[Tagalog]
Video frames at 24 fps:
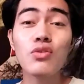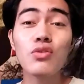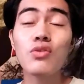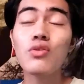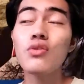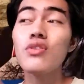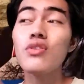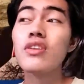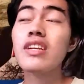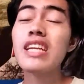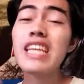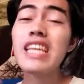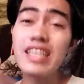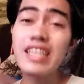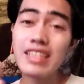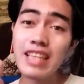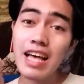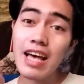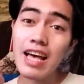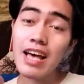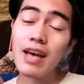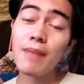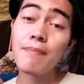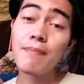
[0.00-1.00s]
to click
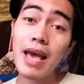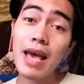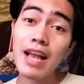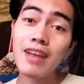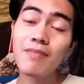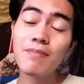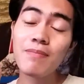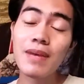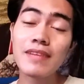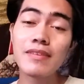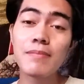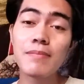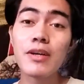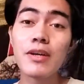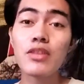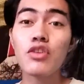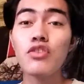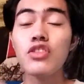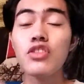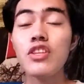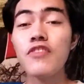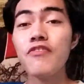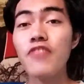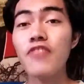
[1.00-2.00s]
the bell para
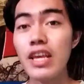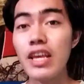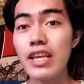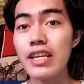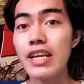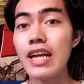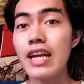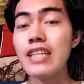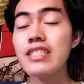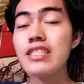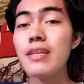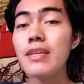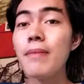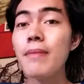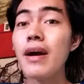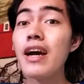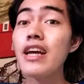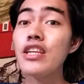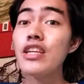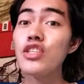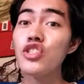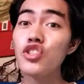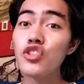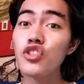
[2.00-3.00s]
ma-notify ka sa
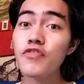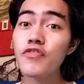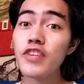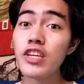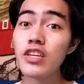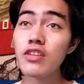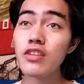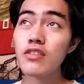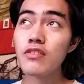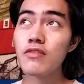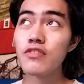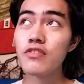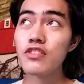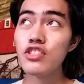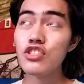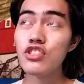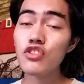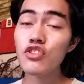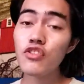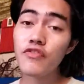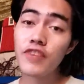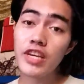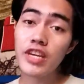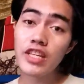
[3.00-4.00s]
mga new, vi
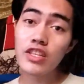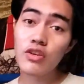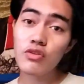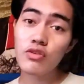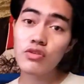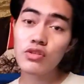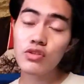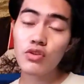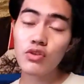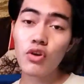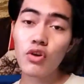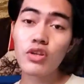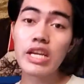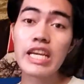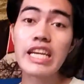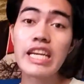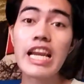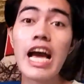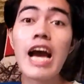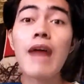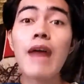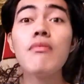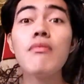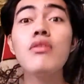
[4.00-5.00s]
new videos ko na
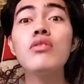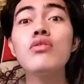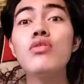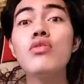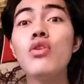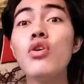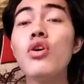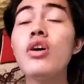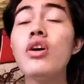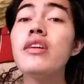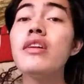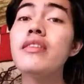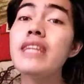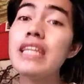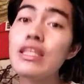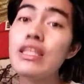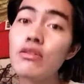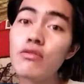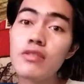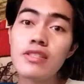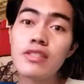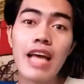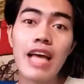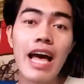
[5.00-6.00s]
ina-upload ko
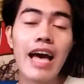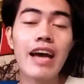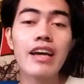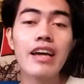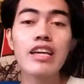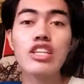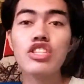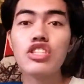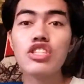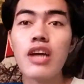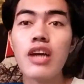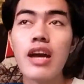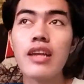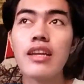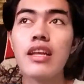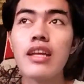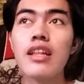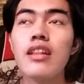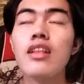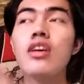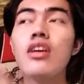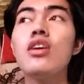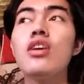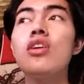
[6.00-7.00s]
dito sa aking
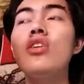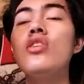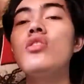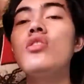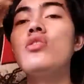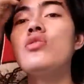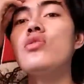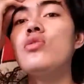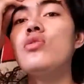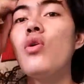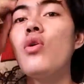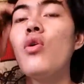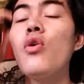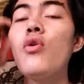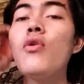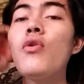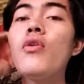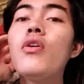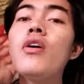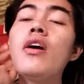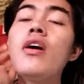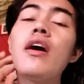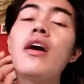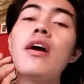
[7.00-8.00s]
channel.
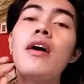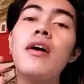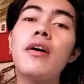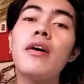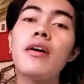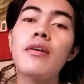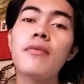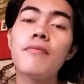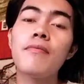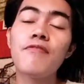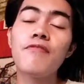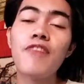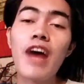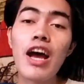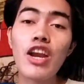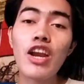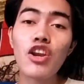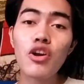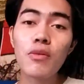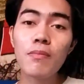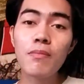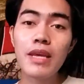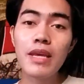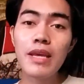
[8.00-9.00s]
So,
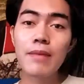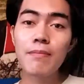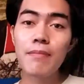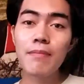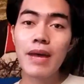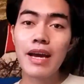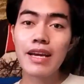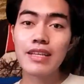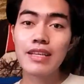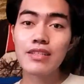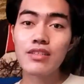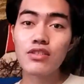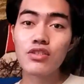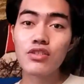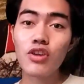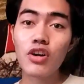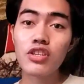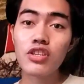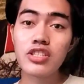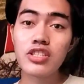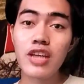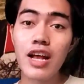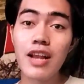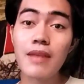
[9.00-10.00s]
follow me my
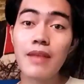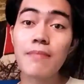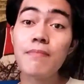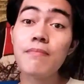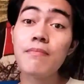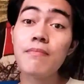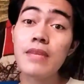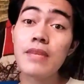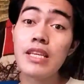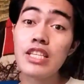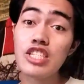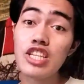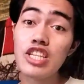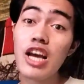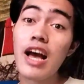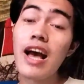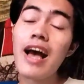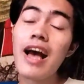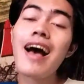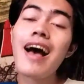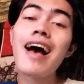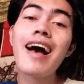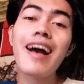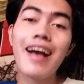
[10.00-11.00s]
social media
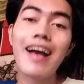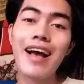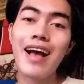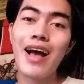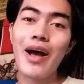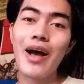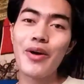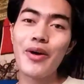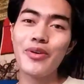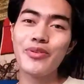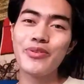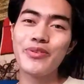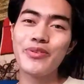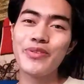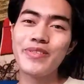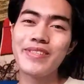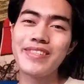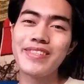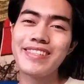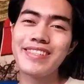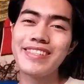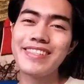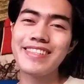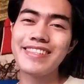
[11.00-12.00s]

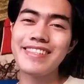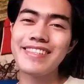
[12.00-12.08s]
accounts.